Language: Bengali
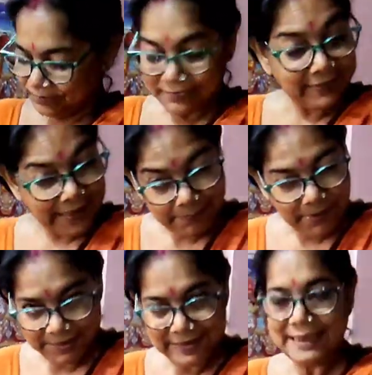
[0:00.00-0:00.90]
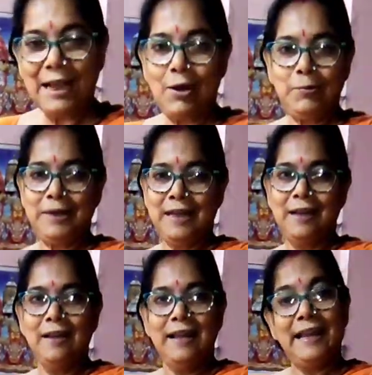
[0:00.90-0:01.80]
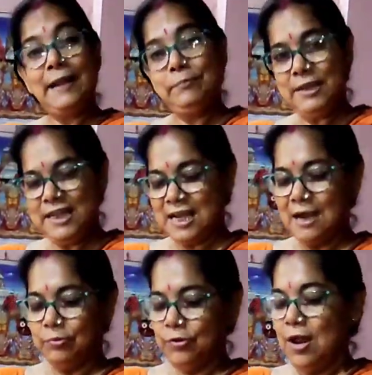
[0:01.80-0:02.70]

তেল ফেল দিতে হবে না এমনিই খাবো